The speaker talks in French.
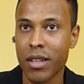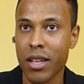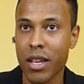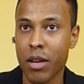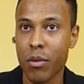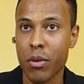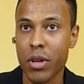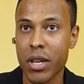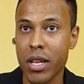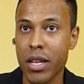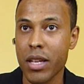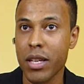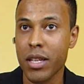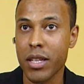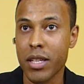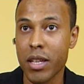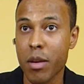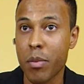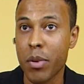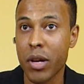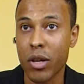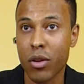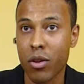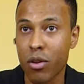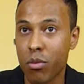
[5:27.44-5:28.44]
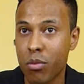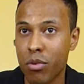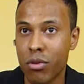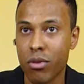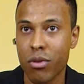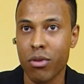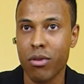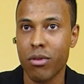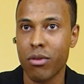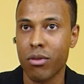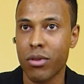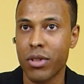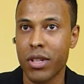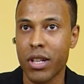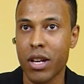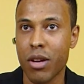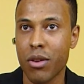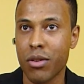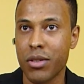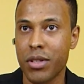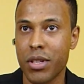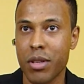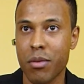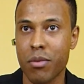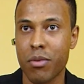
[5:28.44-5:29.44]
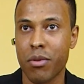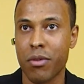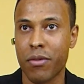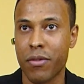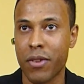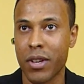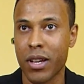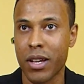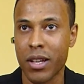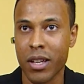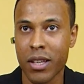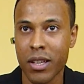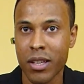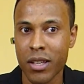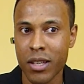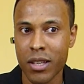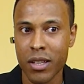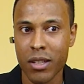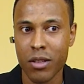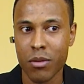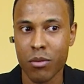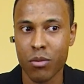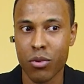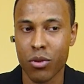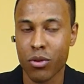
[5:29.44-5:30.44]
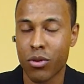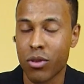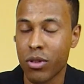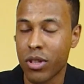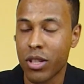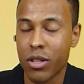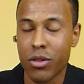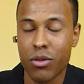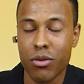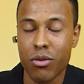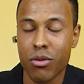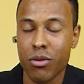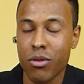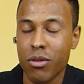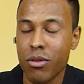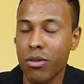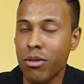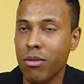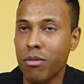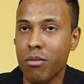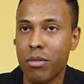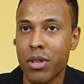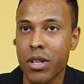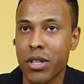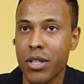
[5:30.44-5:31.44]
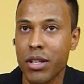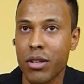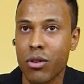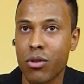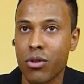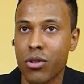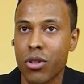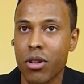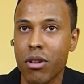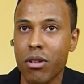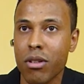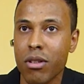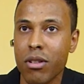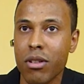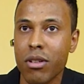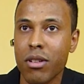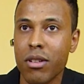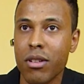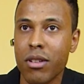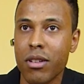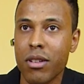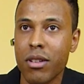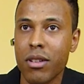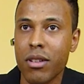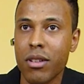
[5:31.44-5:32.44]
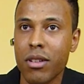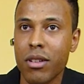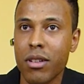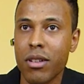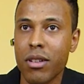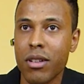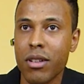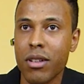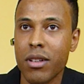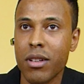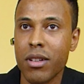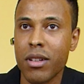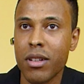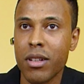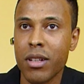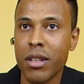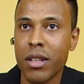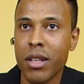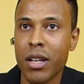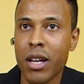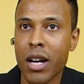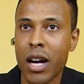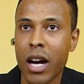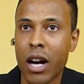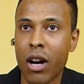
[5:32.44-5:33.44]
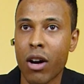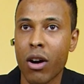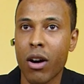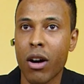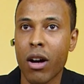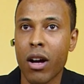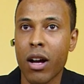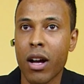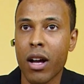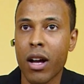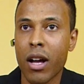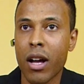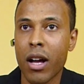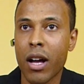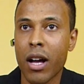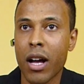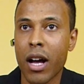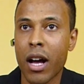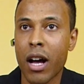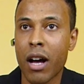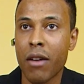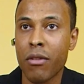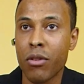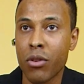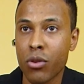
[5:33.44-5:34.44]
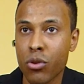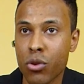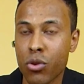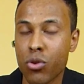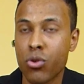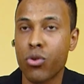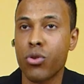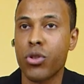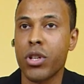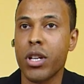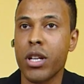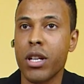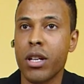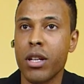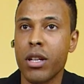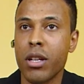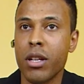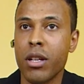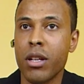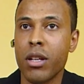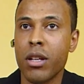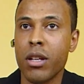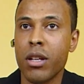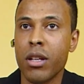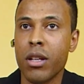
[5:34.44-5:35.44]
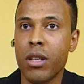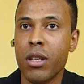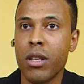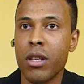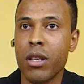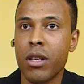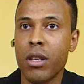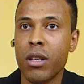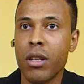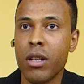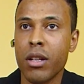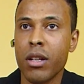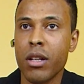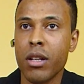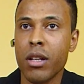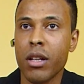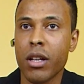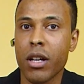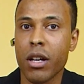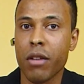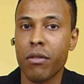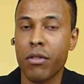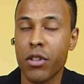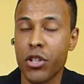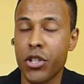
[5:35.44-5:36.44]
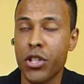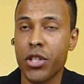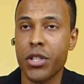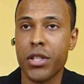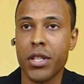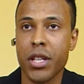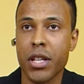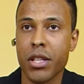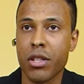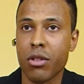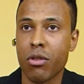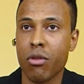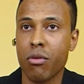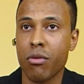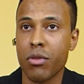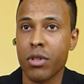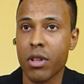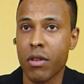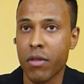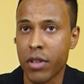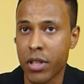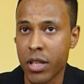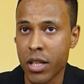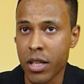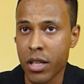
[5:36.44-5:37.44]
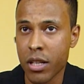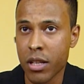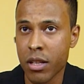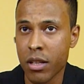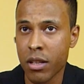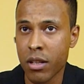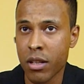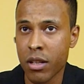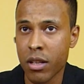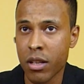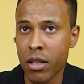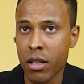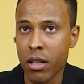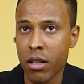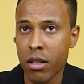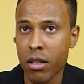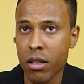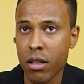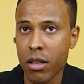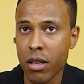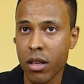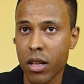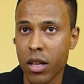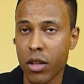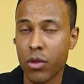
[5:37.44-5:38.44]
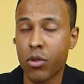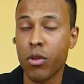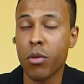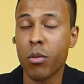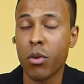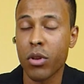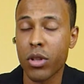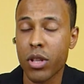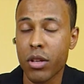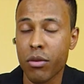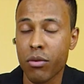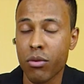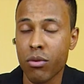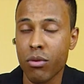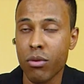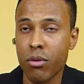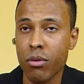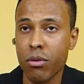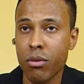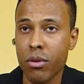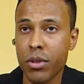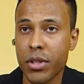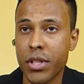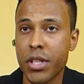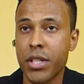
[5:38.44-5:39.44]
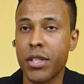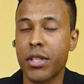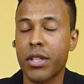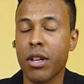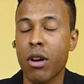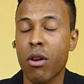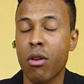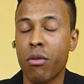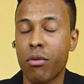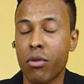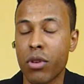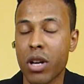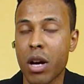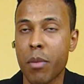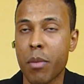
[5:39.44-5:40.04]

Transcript: Et eh oui, il n'y a pas que le boulot, on est là aussi pour faire, pour donner du plaisir aux gens. Mhm. Alors, avant de juger, réfléchissez à ce que vous avez dit et demandez-vous si ça en vaut